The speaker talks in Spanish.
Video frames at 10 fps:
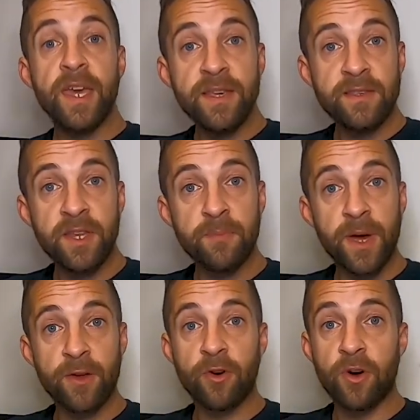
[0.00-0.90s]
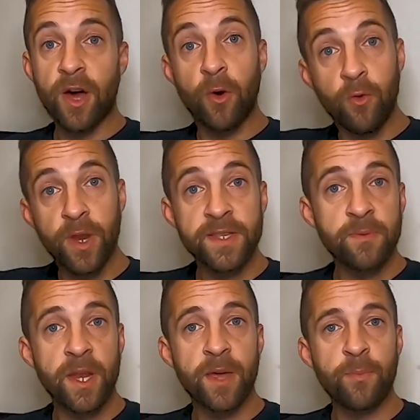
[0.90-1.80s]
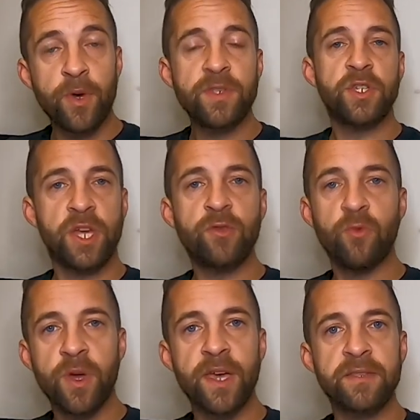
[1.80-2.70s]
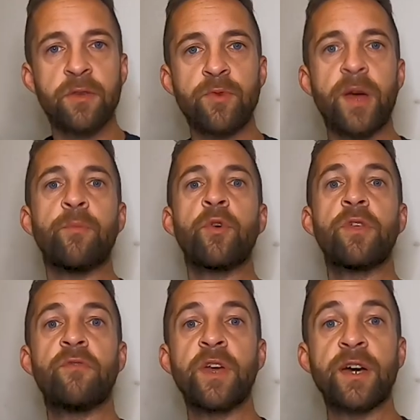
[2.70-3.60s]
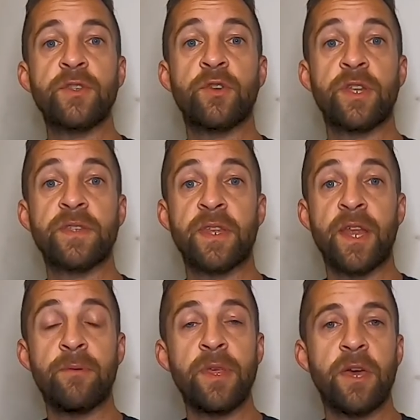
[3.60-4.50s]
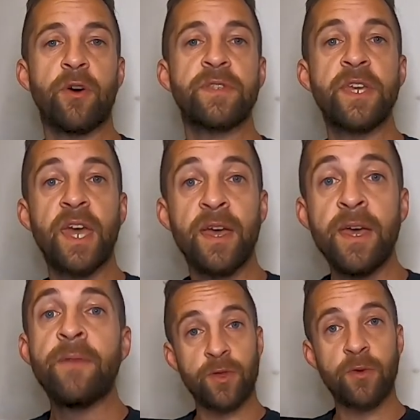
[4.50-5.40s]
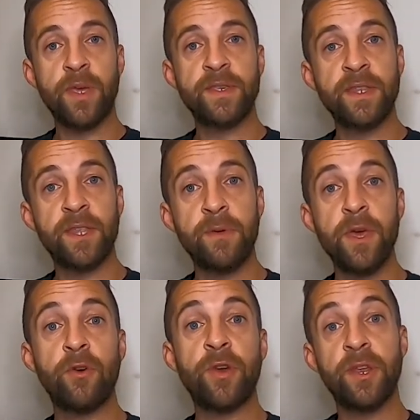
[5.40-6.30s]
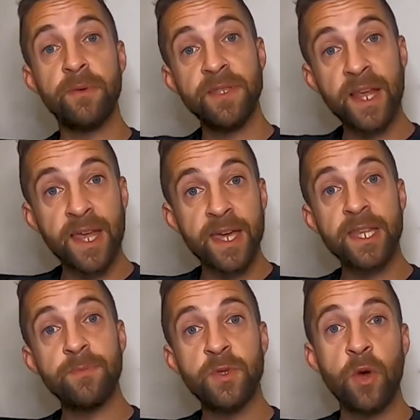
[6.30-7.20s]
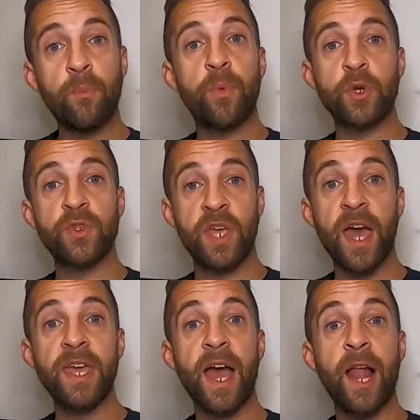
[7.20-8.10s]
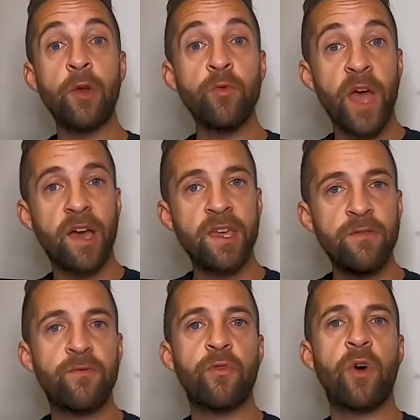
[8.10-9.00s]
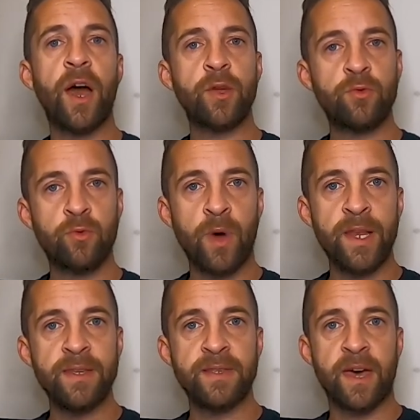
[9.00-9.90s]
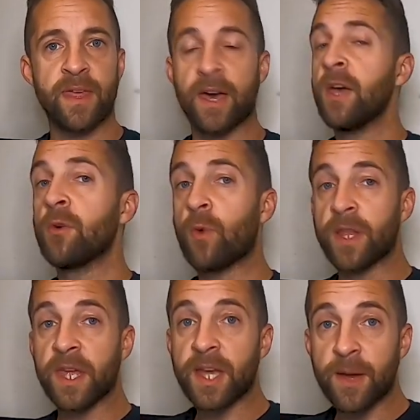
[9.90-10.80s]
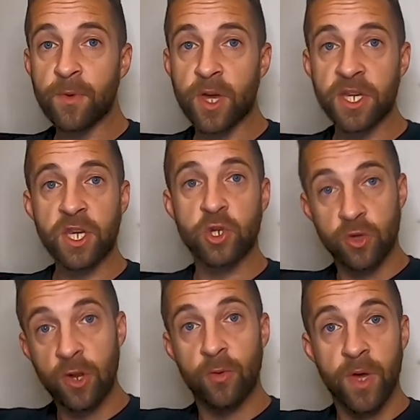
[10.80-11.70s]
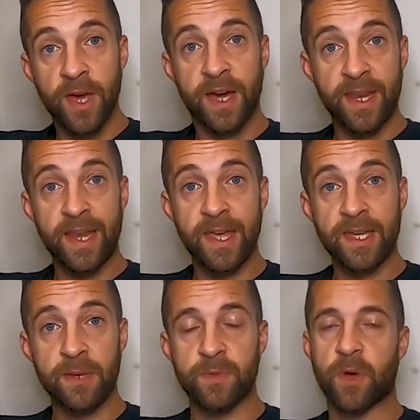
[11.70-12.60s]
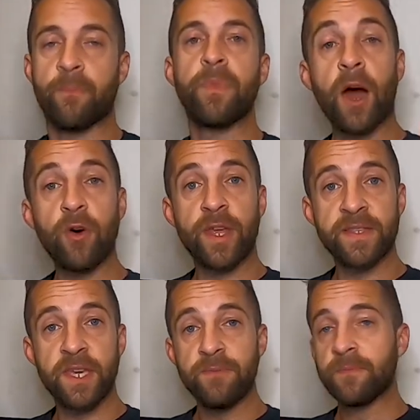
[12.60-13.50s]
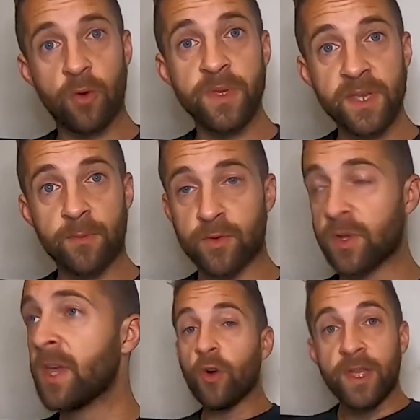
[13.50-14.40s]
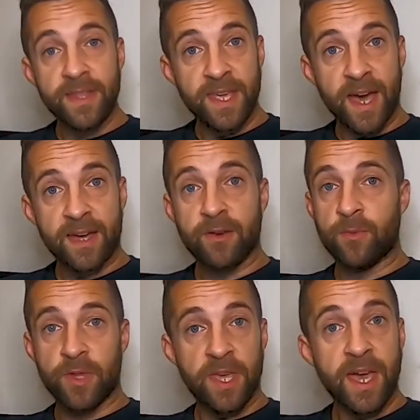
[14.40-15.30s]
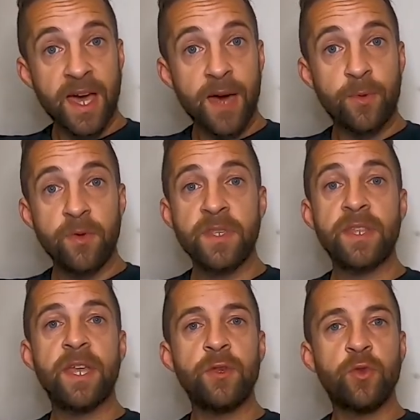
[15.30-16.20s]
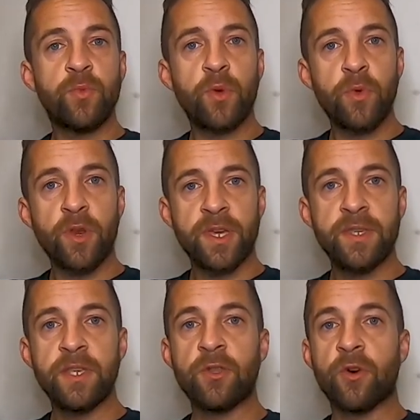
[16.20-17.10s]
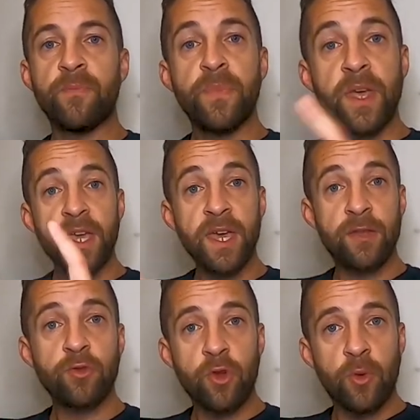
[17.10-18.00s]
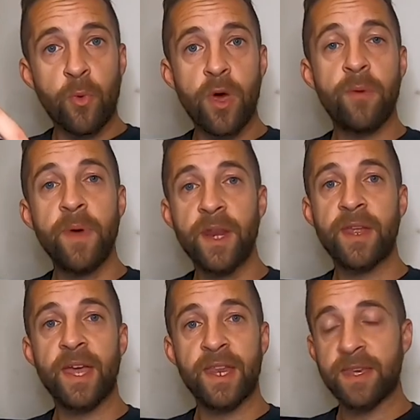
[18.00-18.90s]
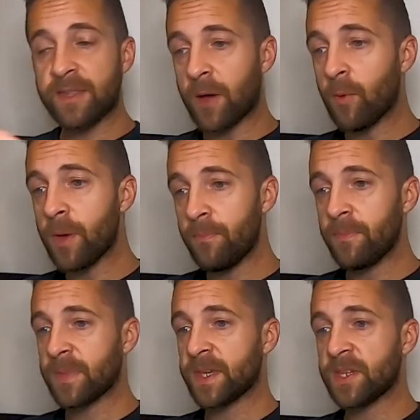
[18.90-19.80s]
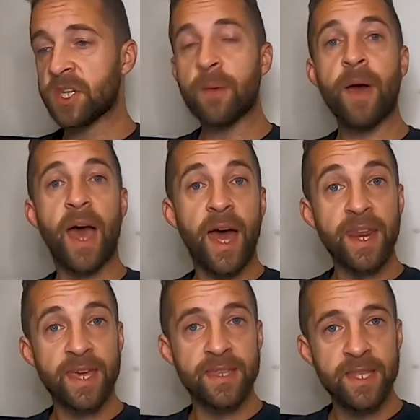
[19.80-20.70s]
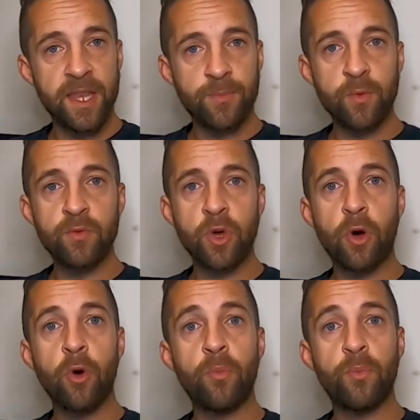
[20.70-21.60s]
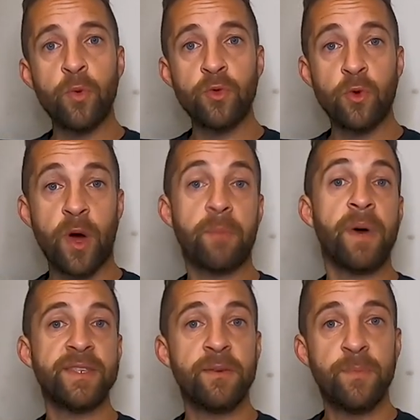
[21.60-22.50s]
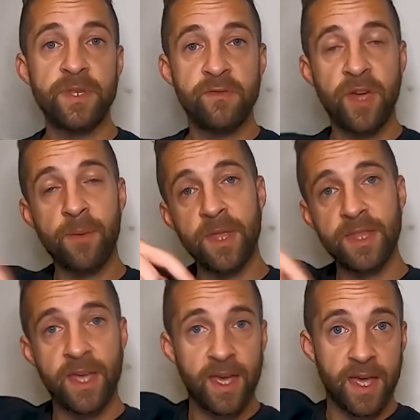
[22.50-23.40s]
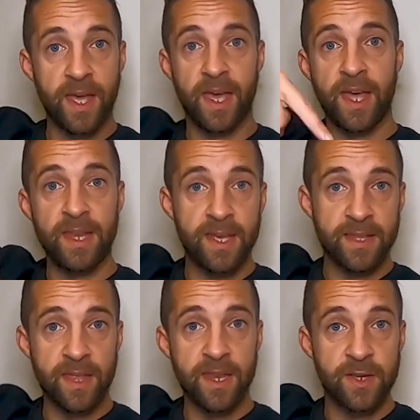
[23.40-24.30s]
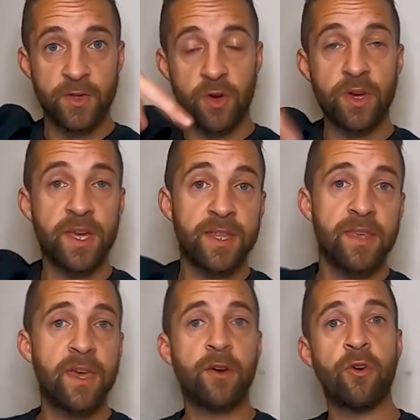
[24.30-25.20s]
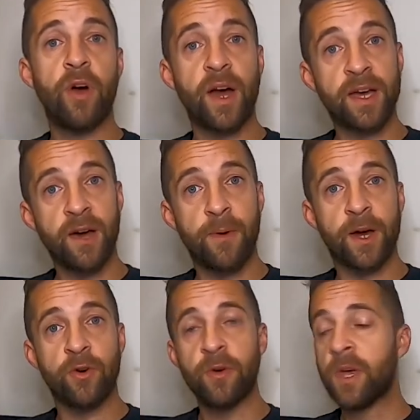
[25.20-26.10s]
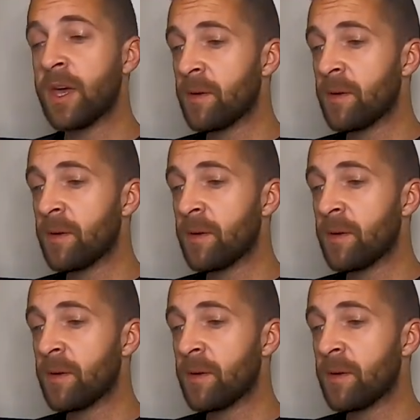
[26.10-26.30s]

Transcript: Y sin embargo, una semana después ya tuve que hacer unas modificaciones en el video. Así que cuando veas este video, revisa la descripción por si hay alguna info actualizada. Cualquier cambio que haya yo te lo voy a dejar en la descripción. Ahora sí, comenzamos. Hoy en día, como te dije, cada provincia tiene su propio requisito. Y esto lo puedes ver en esta web que se llama argentina.gov.ar. Más específicamente en esta dirección que te dejo acá abajo